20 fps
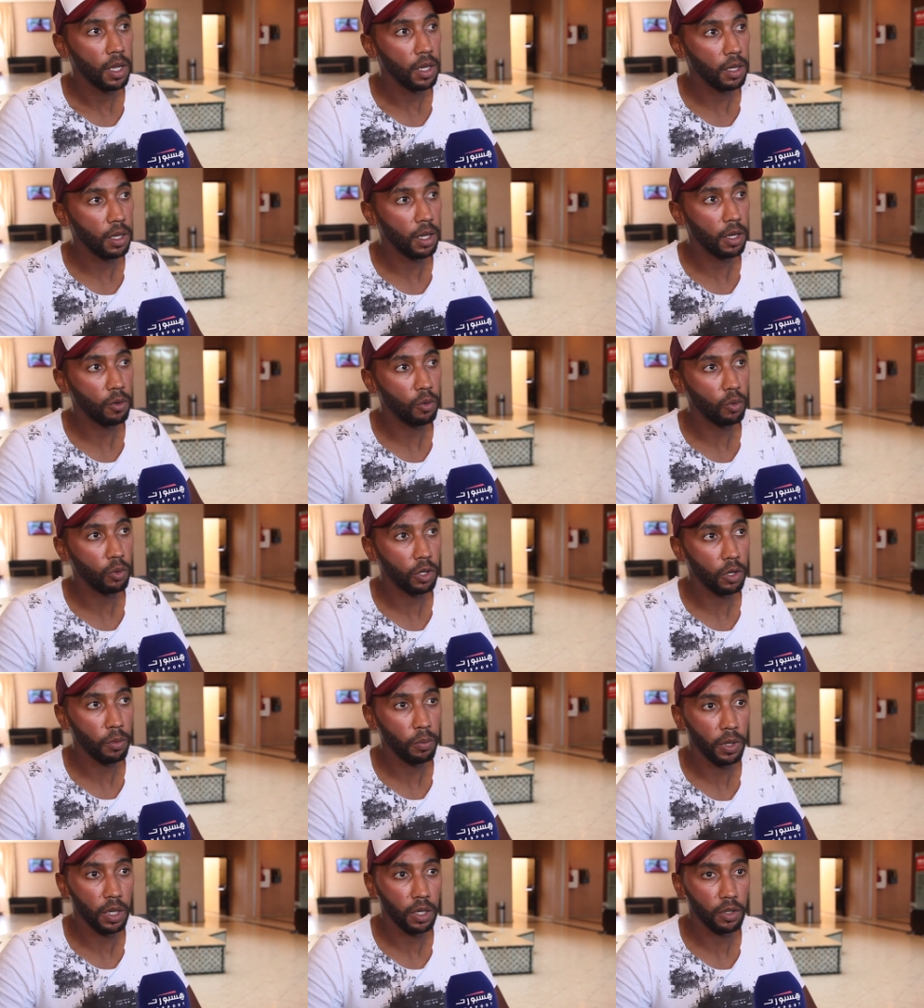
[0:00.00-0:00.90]
اللي يكون
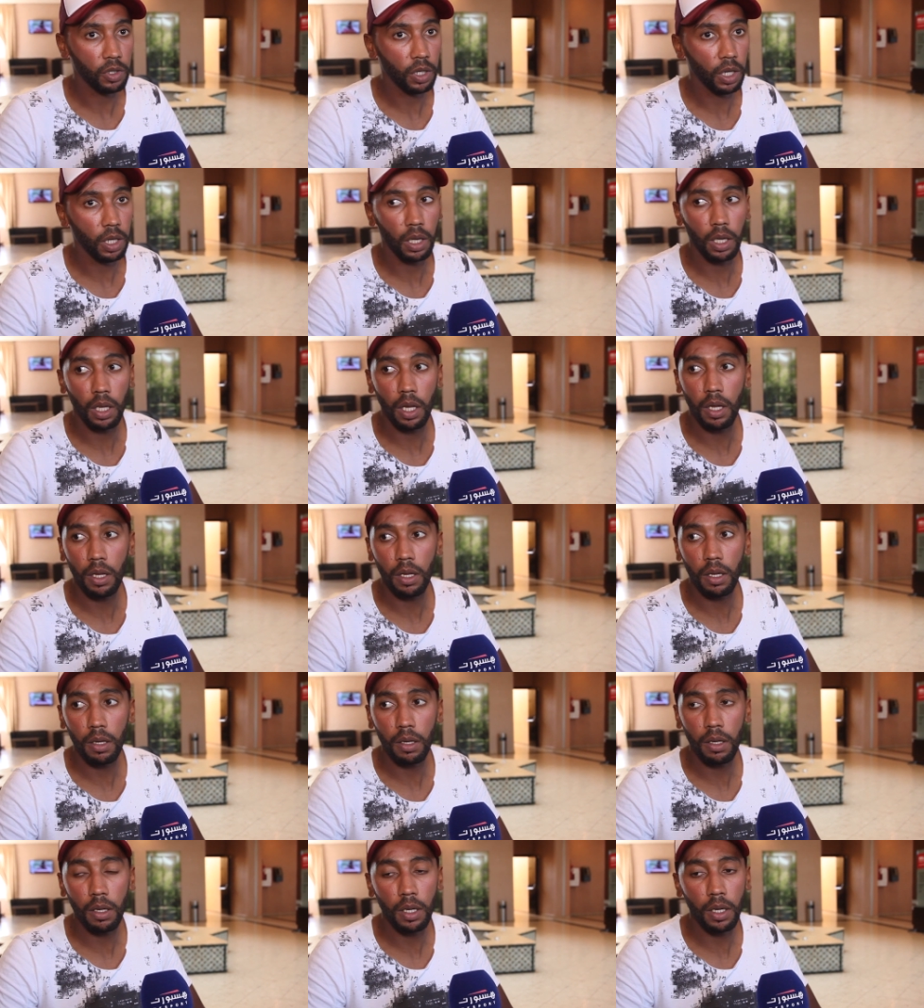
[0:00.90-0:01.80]
كبير ان شاء
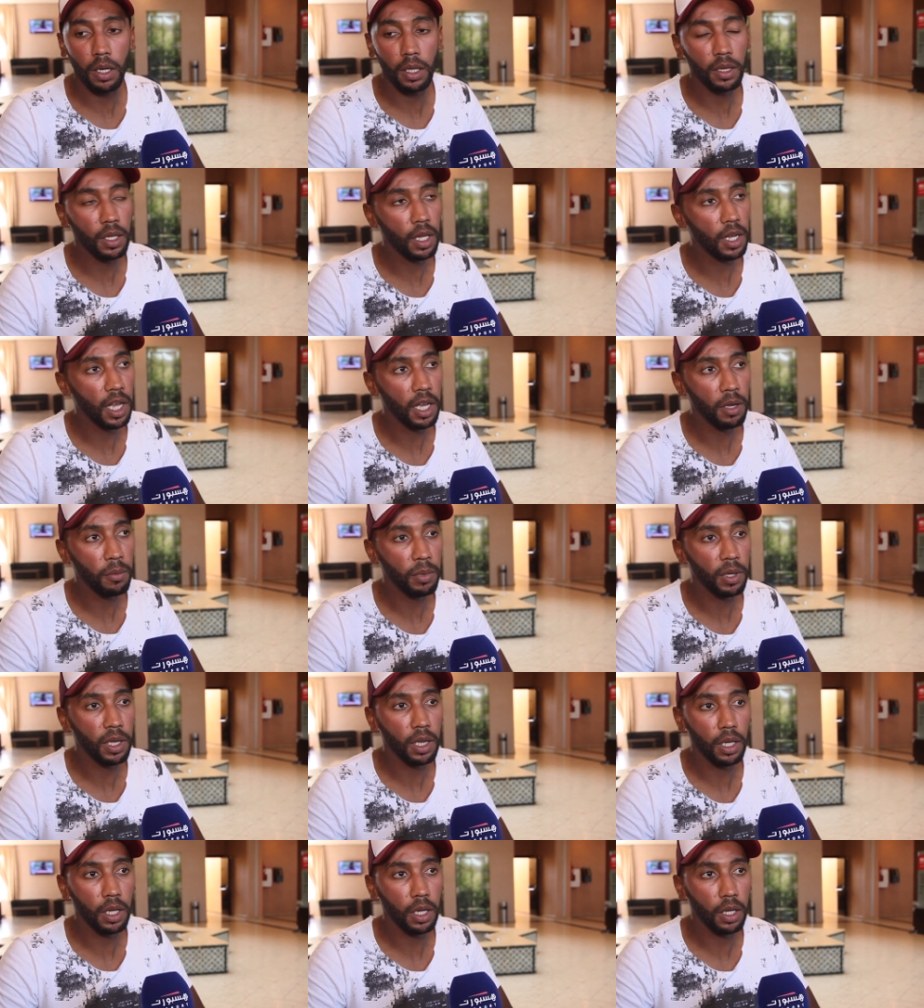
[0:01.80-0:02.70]
الله عندنا
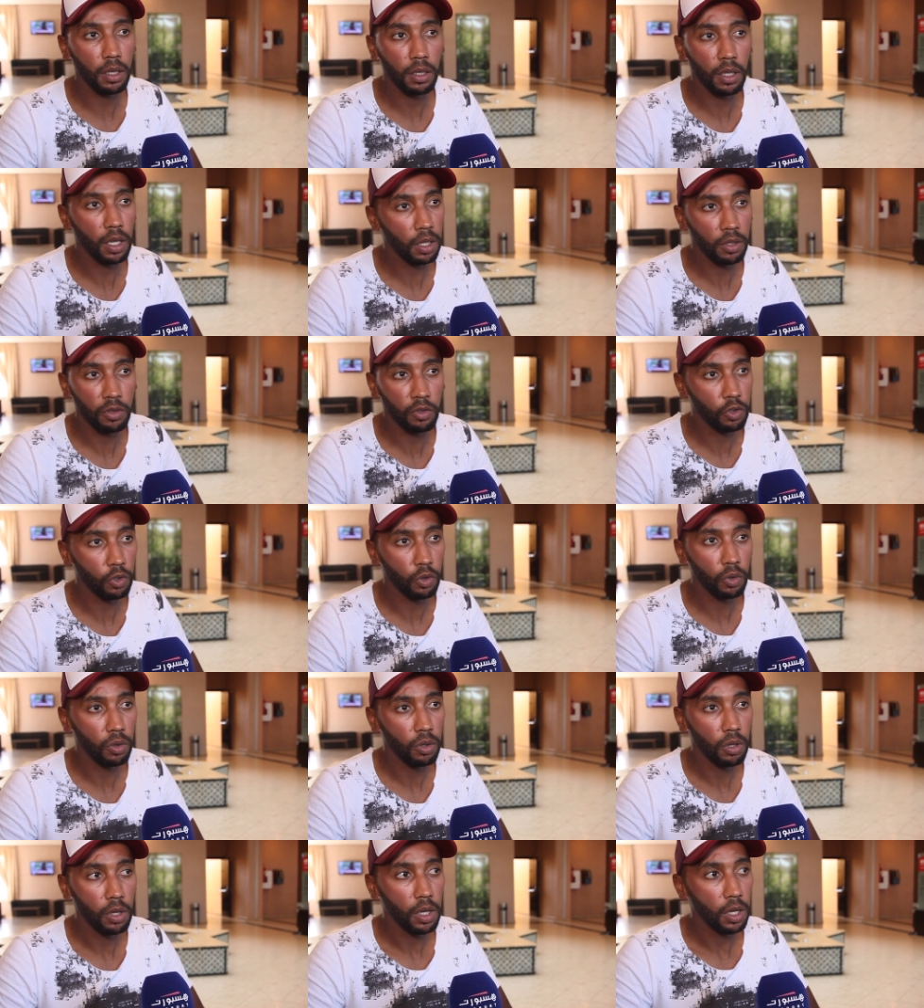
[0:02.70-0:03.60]
لاعبين اللي
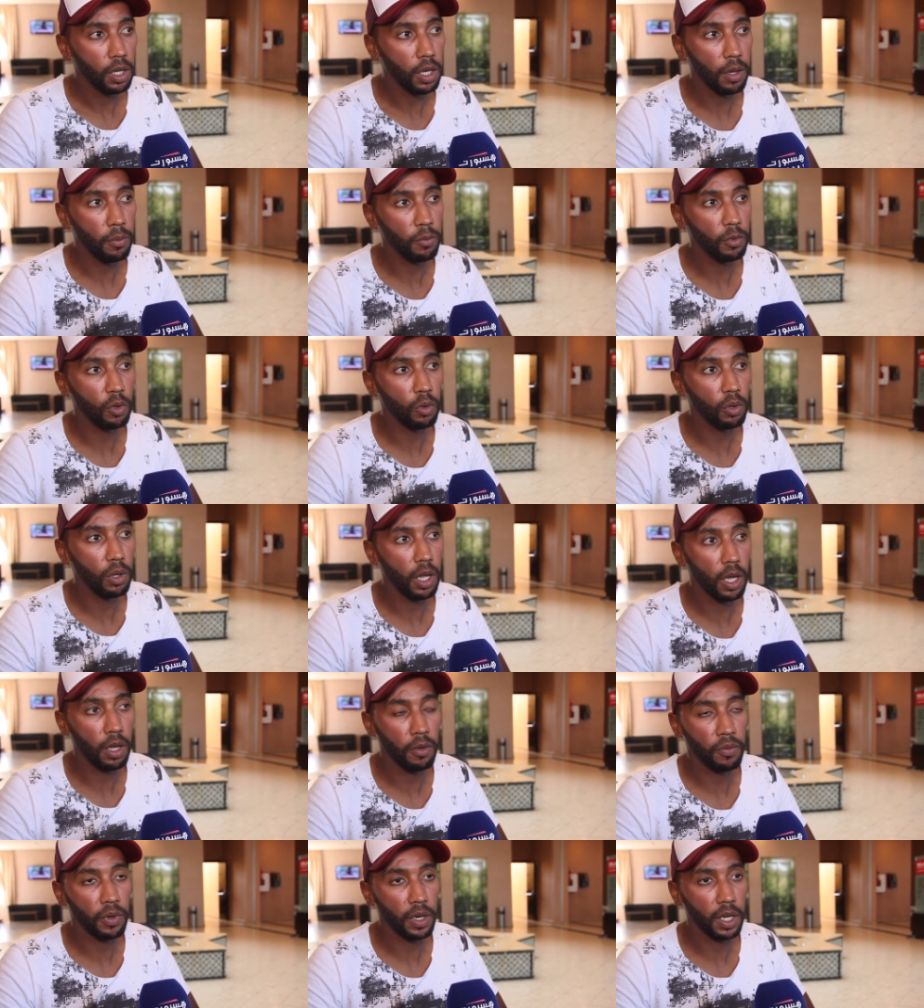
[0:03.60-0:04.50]
نضجوا الحمد لله
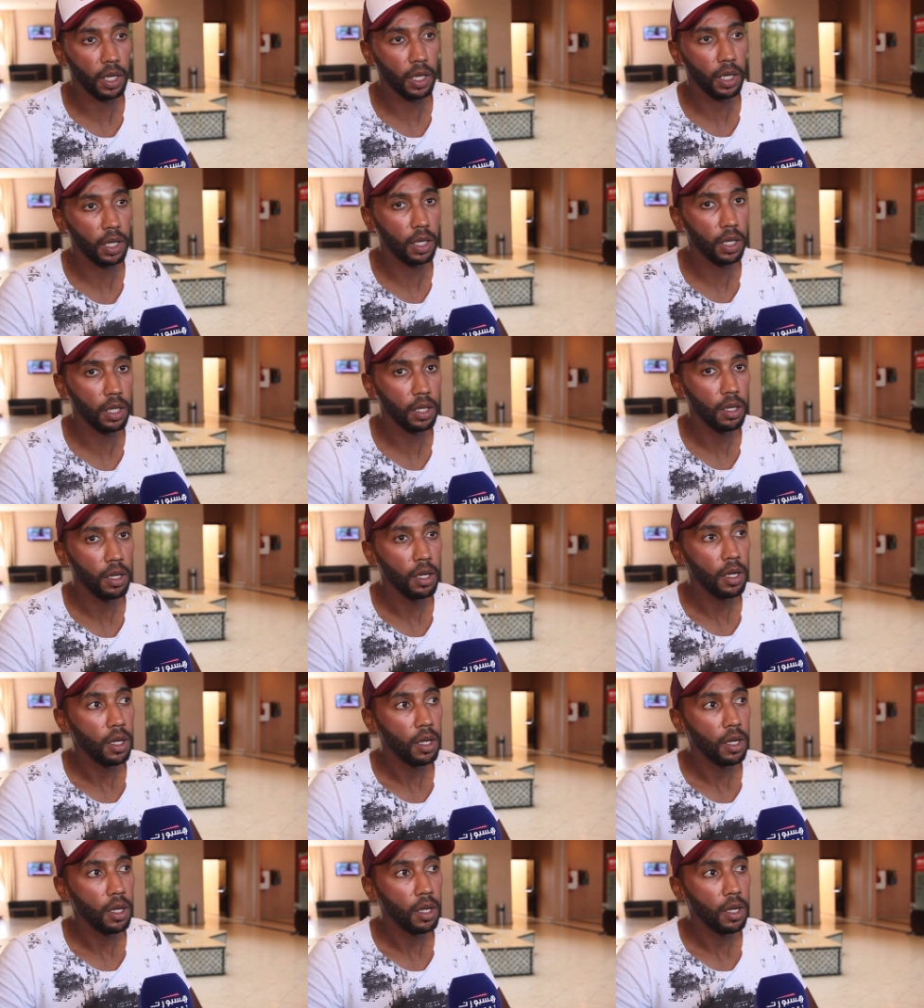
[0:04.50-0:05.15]
افريقيا